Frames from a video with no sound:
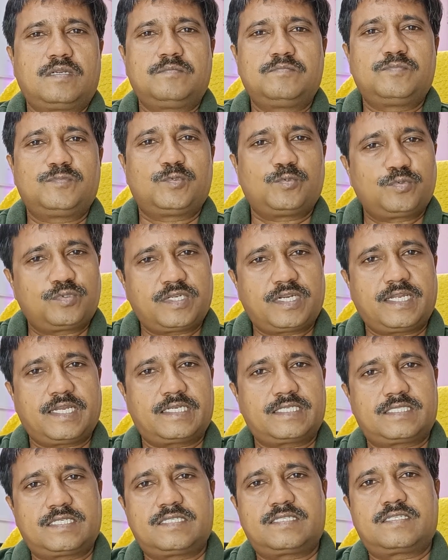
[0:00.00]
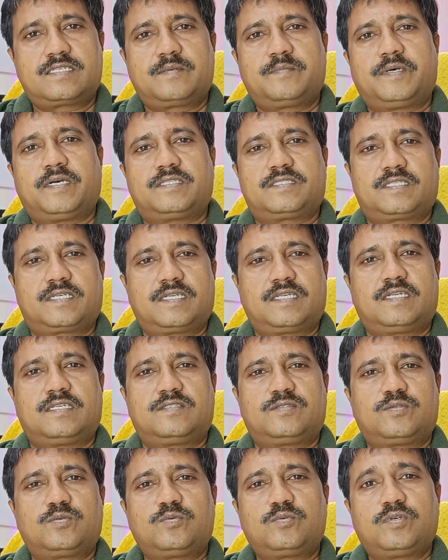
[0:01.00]
हम दूसरे एक्टर्स की बात
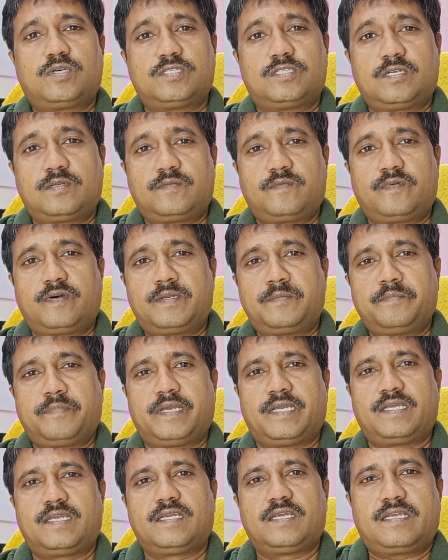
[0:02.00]
करें तो गदर वन में